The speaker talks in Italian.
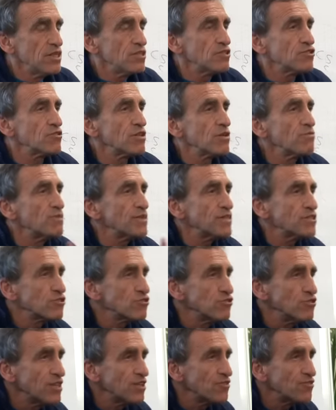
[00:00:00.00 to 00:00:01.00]
Se una
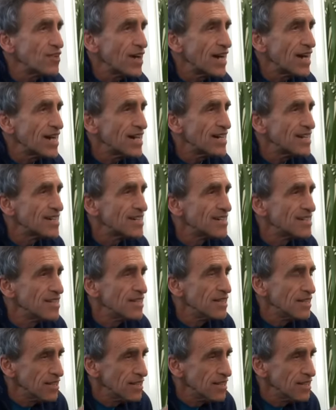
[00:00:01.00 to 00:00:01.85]
persona fa